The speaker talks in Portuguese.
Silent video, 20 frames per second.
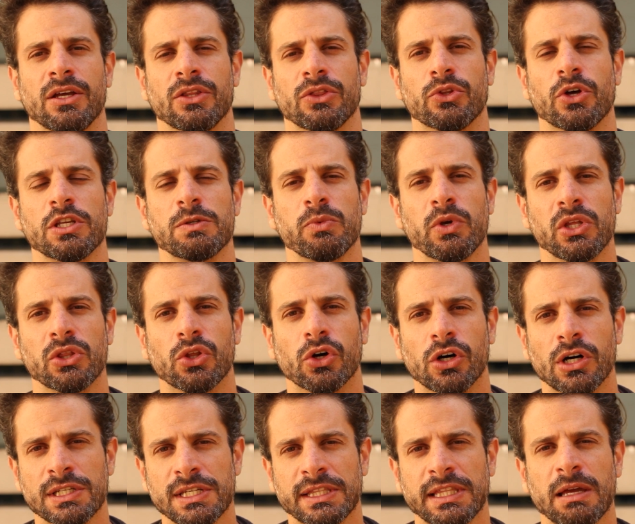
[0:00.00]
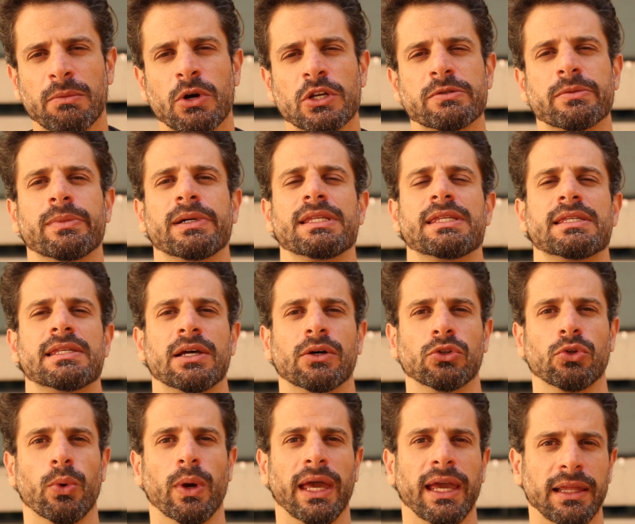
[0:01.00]
2012 tem mais uma edição
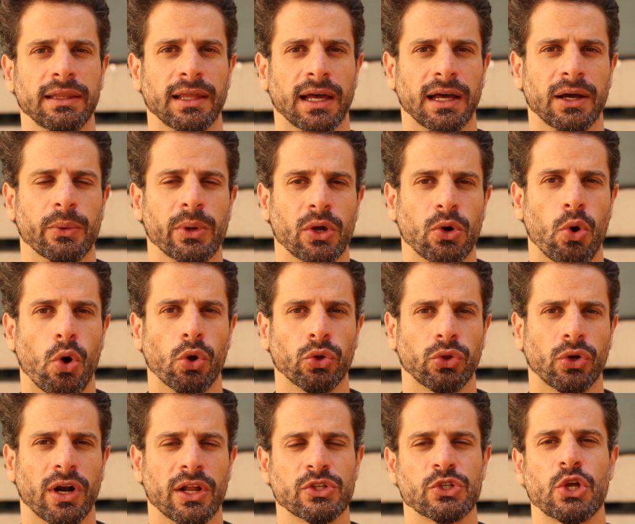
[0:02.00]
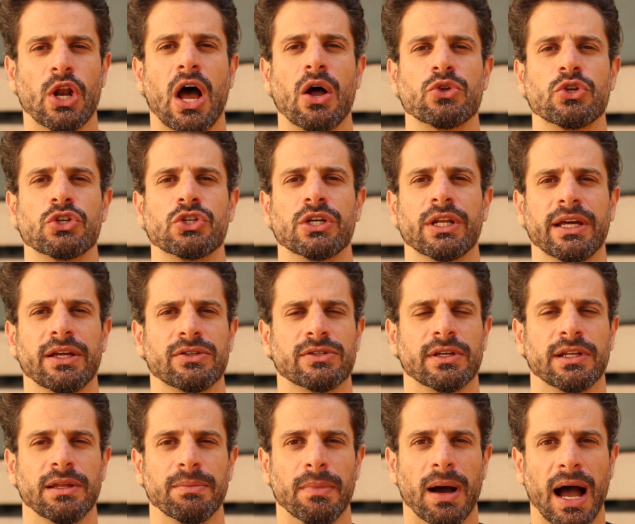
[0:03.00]
do ENDA, o Encontro Nacional de Direitos
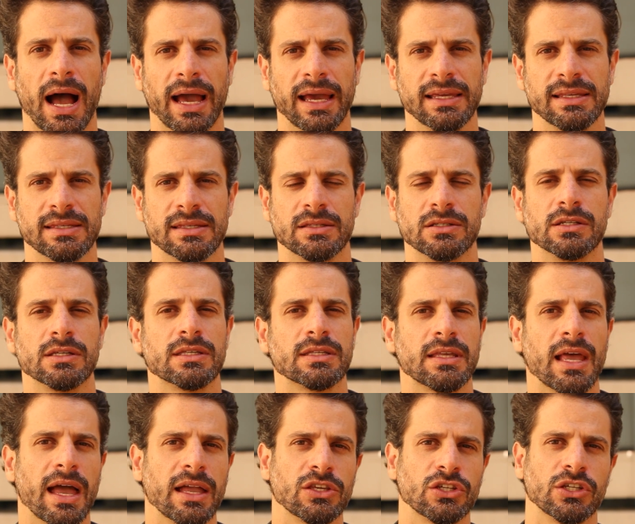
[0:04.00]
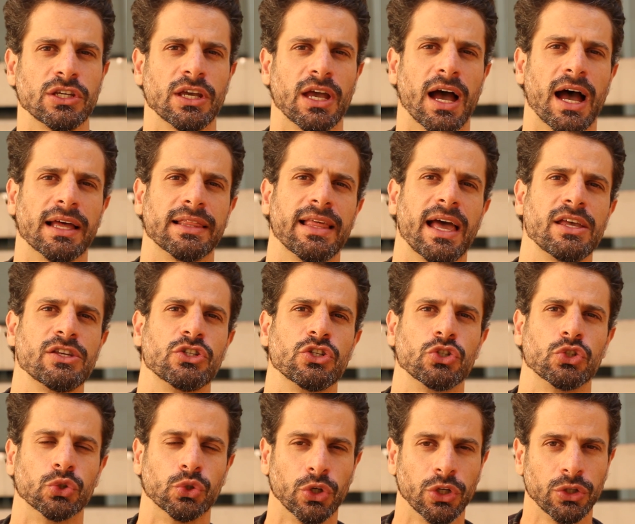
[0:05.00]
Animais, de 7 a 10 de
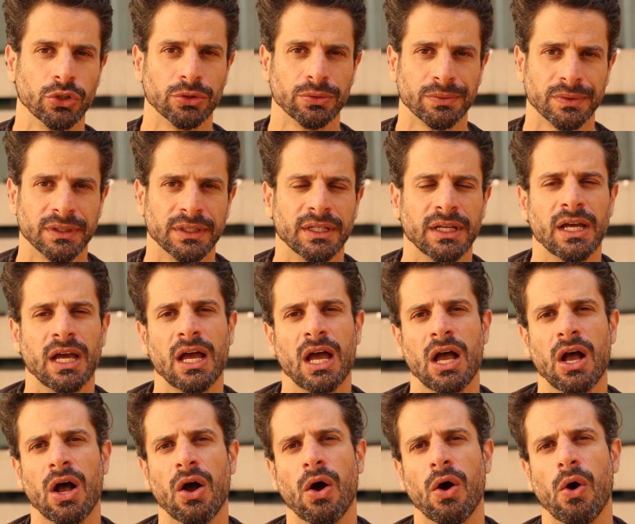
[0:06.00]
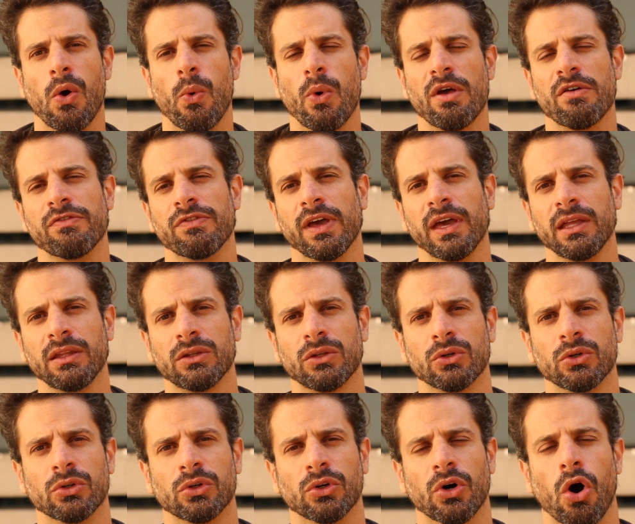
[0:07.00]
junho. Um
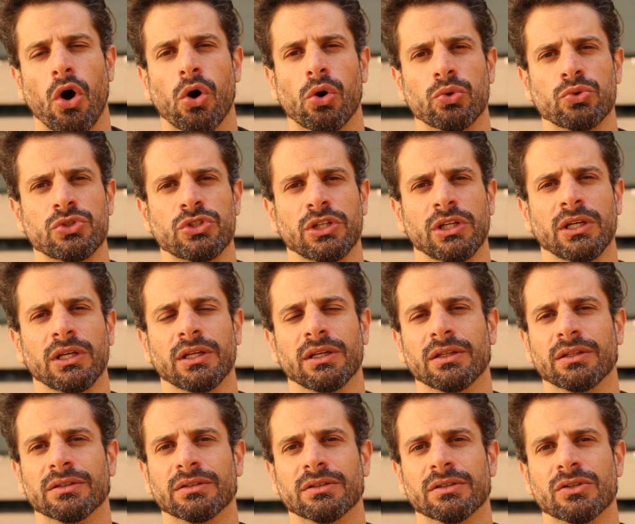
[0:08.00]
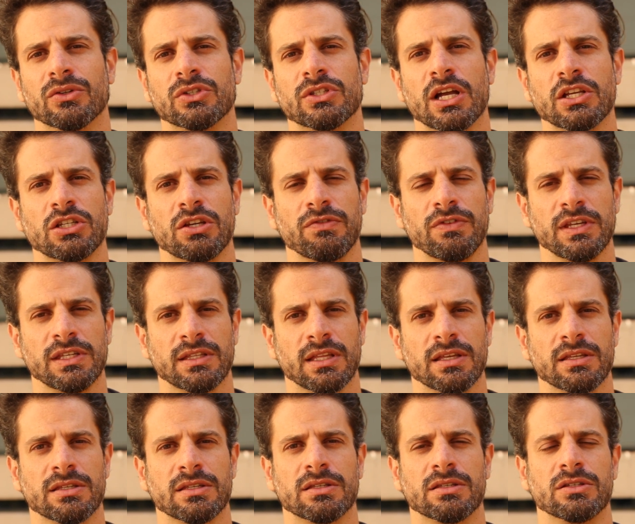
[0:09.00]
evento onde os
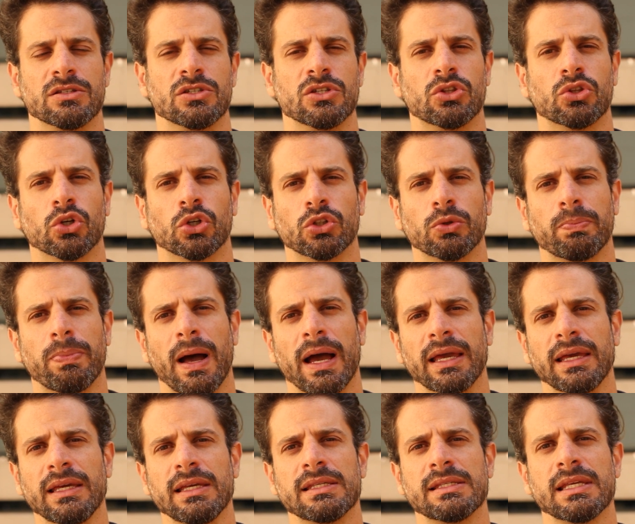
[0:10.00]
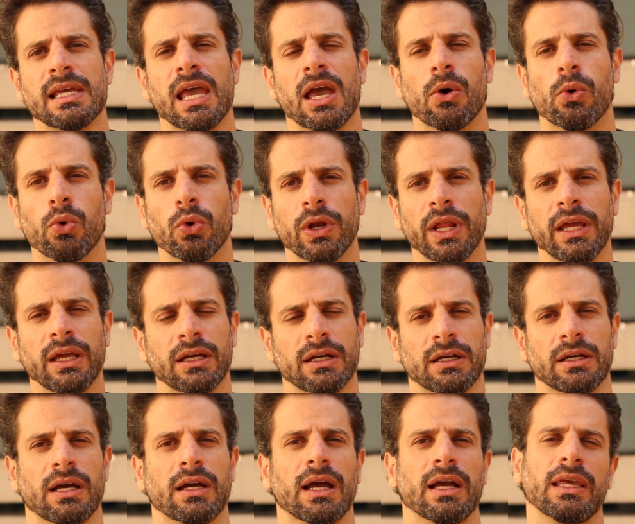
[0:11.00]
ativistas de todo o país se reúnem
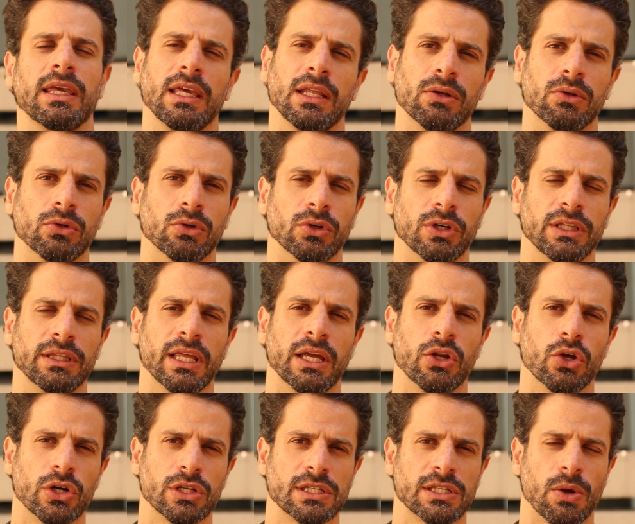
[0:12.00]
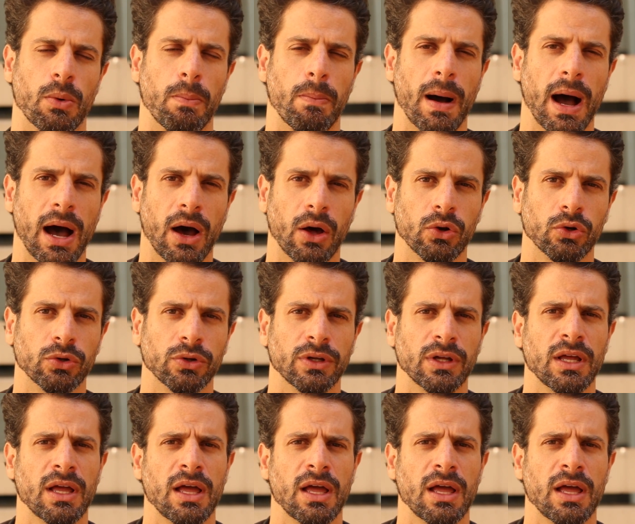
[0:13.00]
aqui no interior de São Paulo